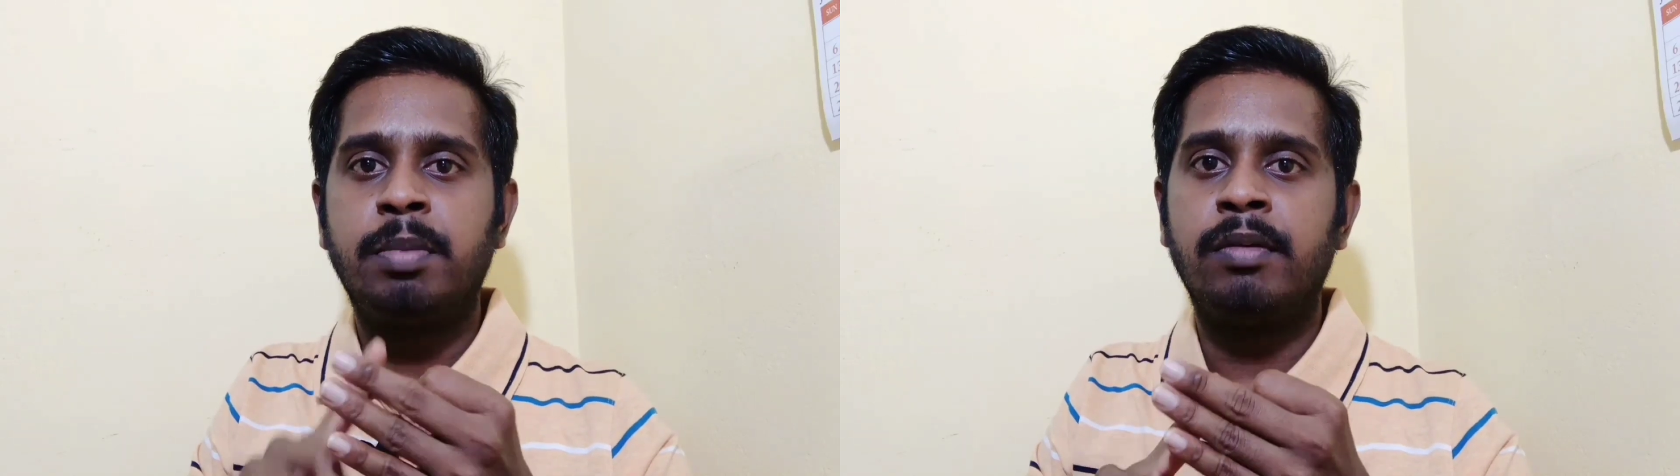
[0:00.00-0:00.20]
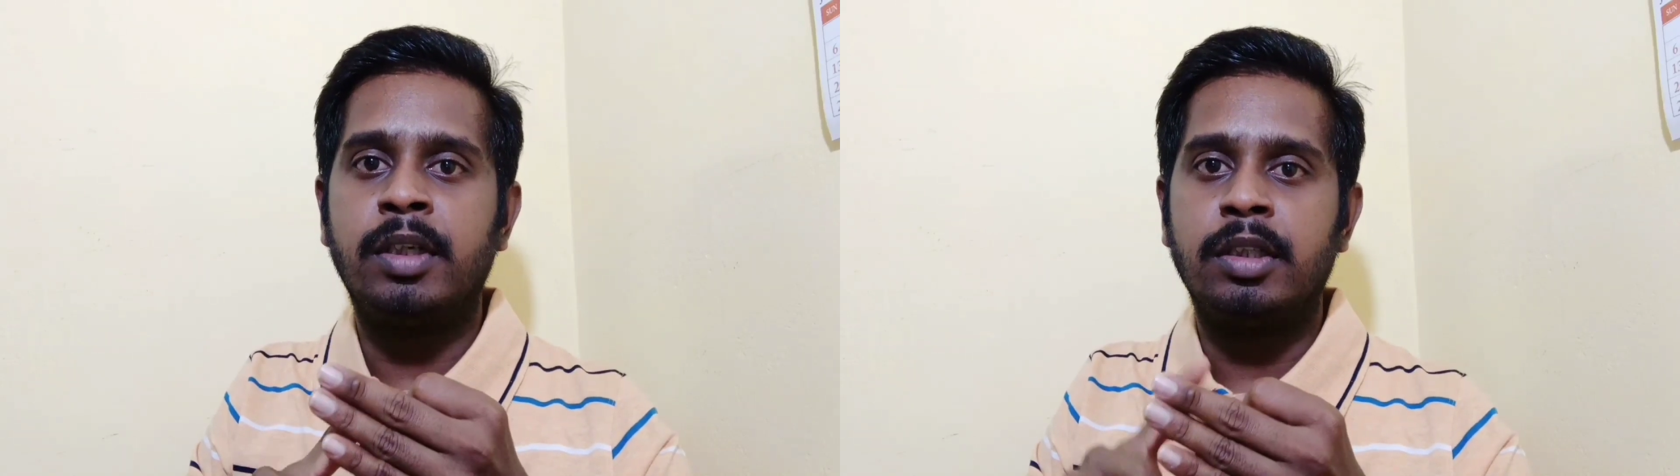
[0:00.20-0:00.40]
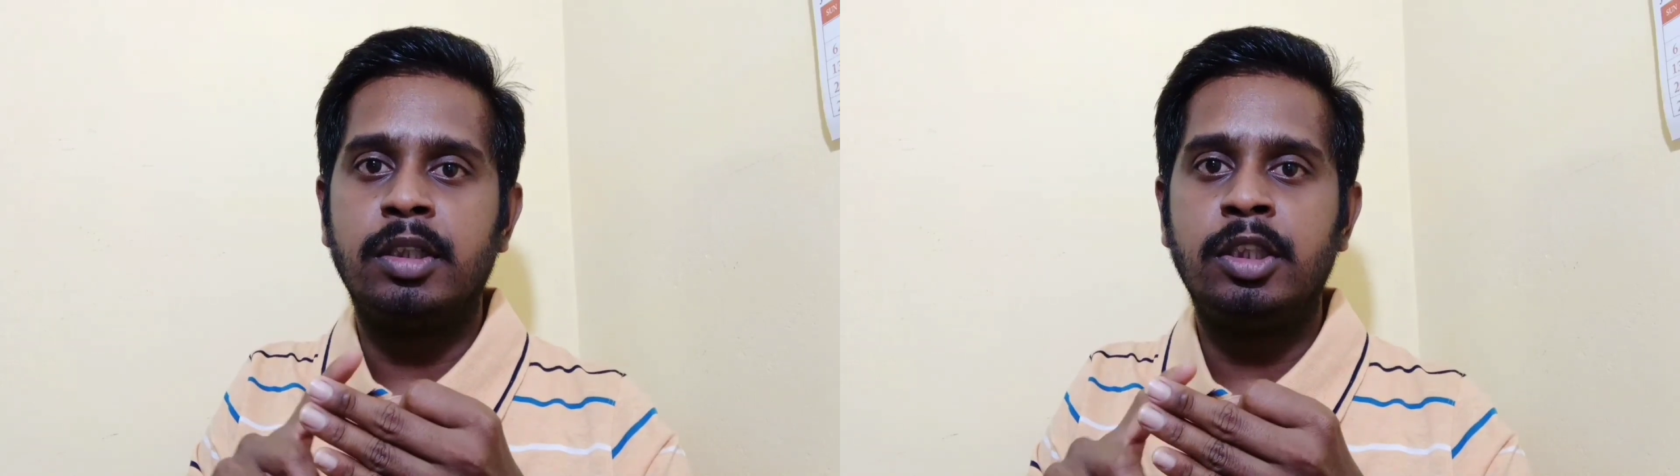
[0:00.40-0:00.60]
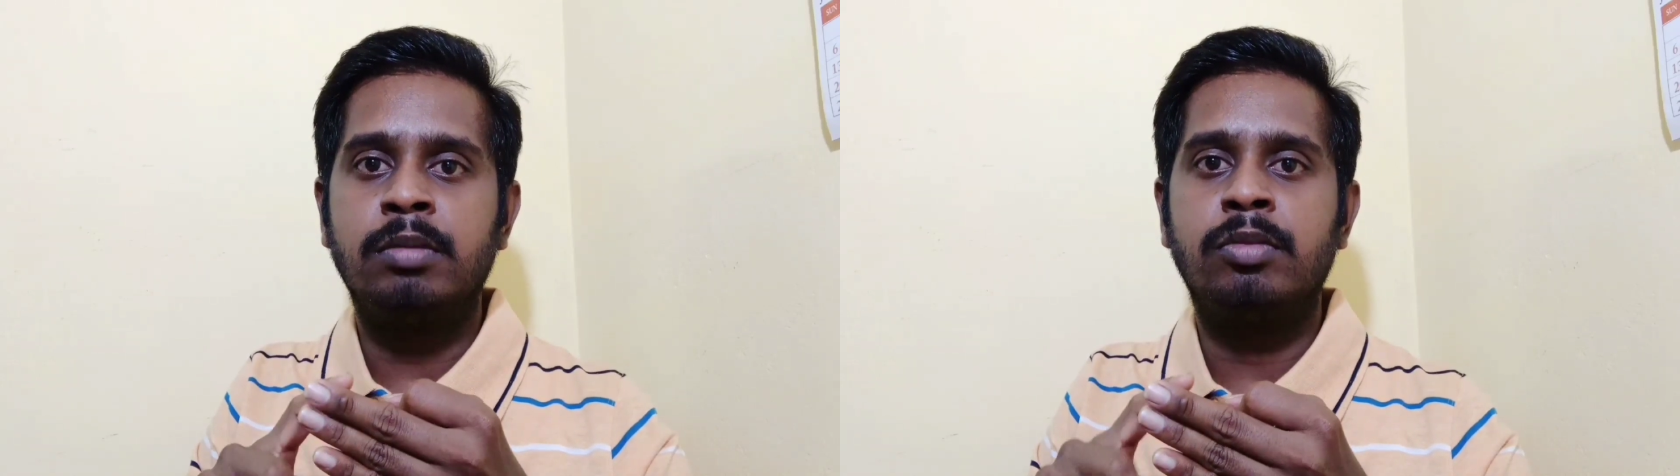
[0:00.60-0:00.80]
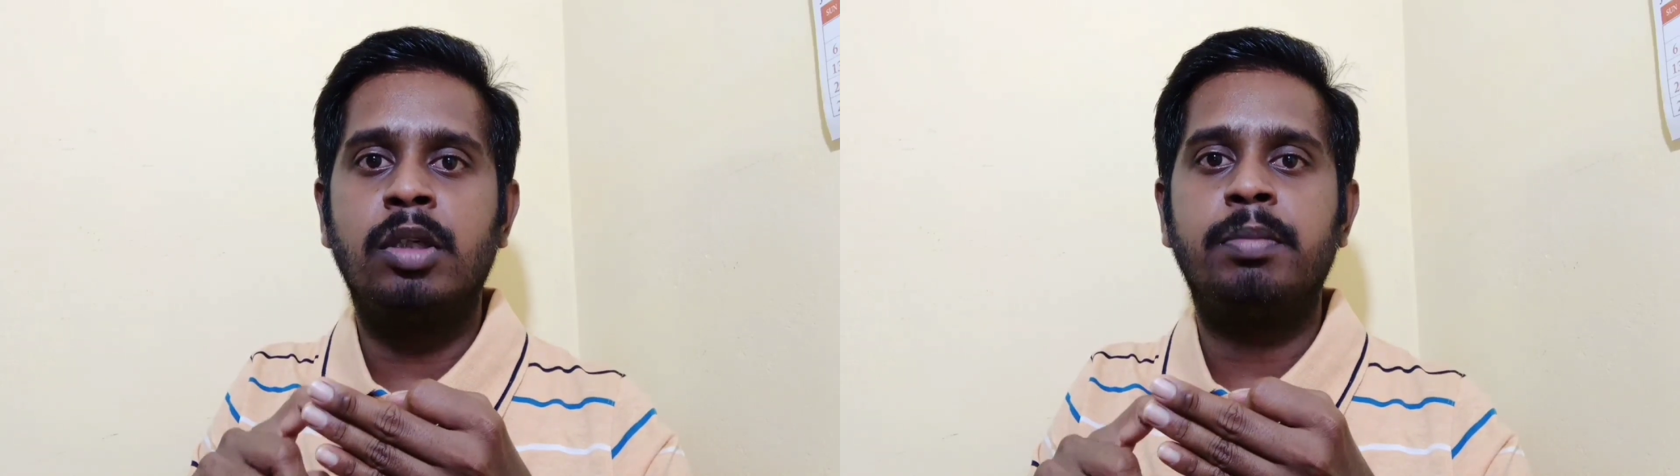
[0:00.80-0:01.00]
பவர் இதை
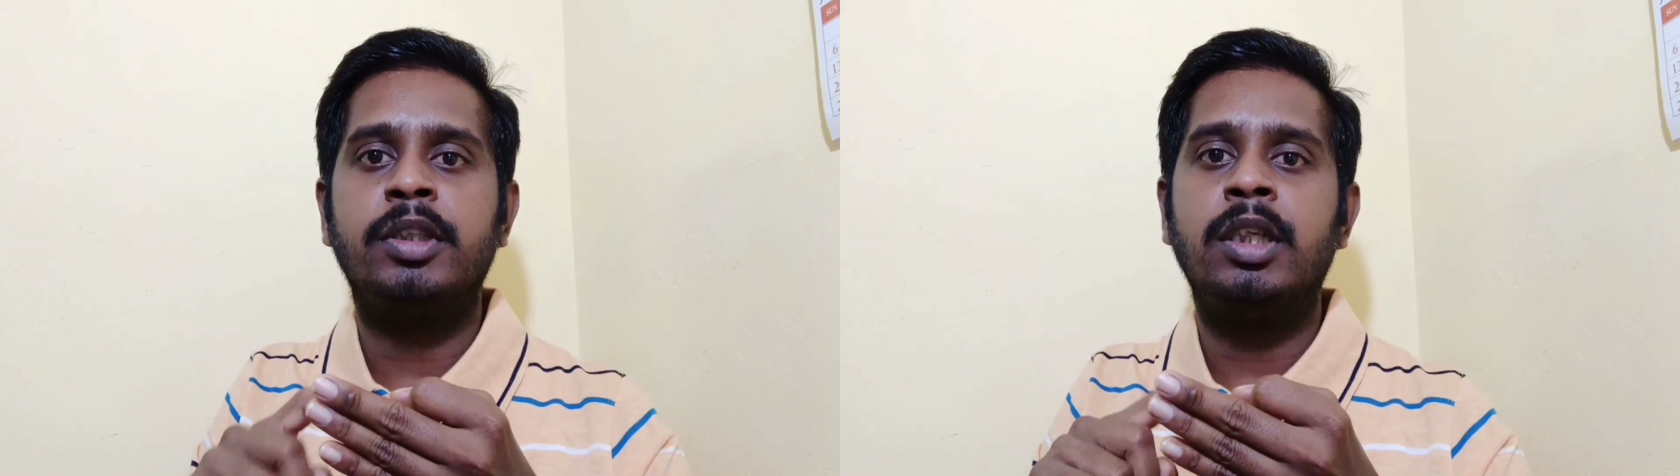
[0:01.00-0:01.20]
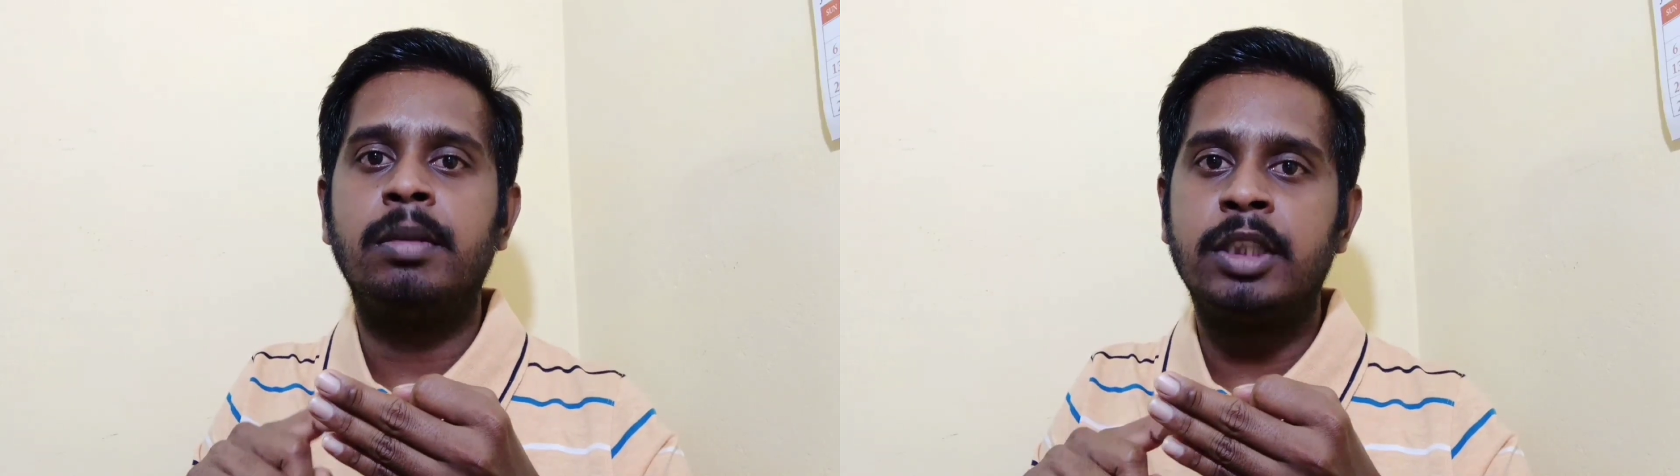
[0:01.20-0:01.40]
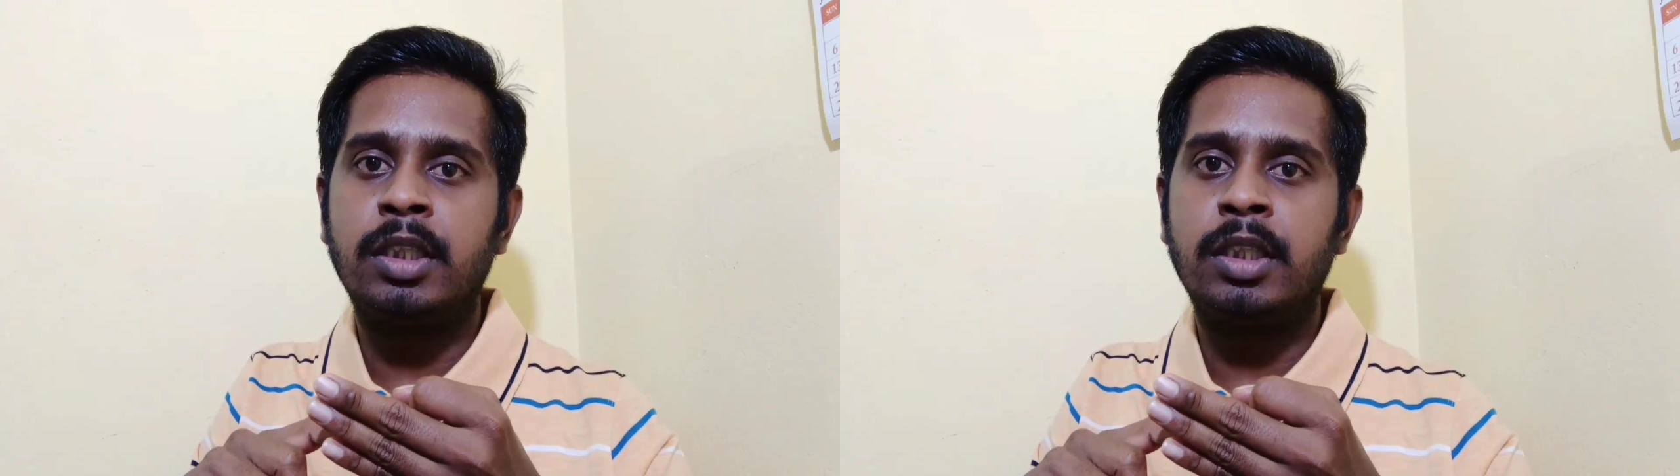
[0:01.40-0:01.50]
மூணை பற்றியும் நம்ம